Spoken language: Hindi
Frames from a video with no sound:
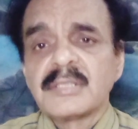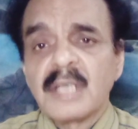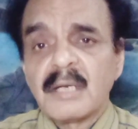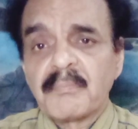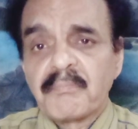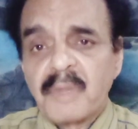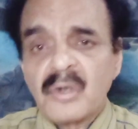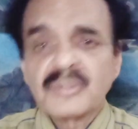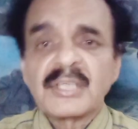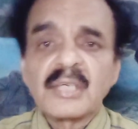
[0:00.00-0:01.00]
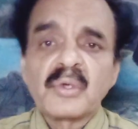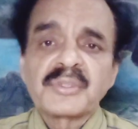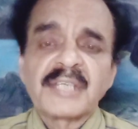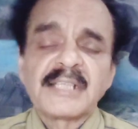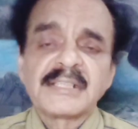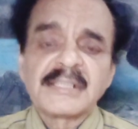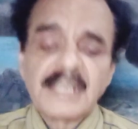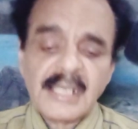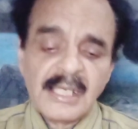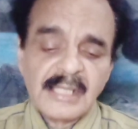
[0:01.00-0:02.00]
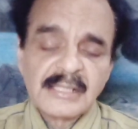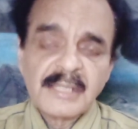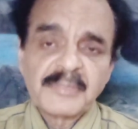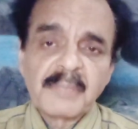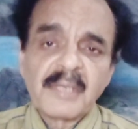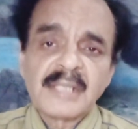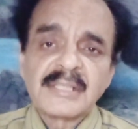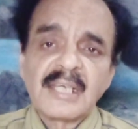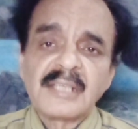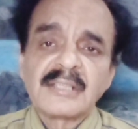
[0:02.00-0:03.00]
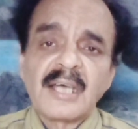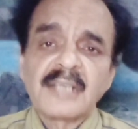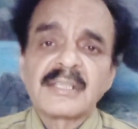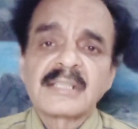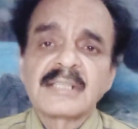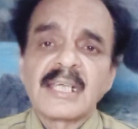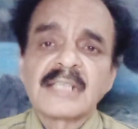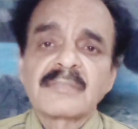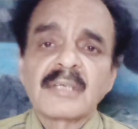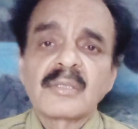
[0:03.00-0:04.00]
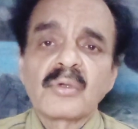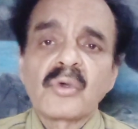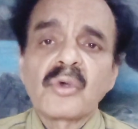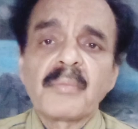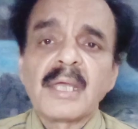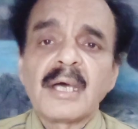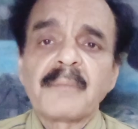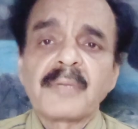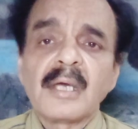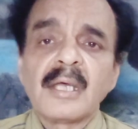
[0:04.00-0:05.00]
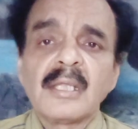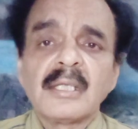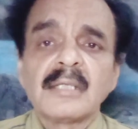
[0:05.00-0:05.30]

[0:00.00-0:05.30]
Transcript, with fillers: जहाँ बहुत सारे और चैलेंजेस हैं सबसे बड़ा चैलेंज अंदर से है इस वक्त लोगों में अपना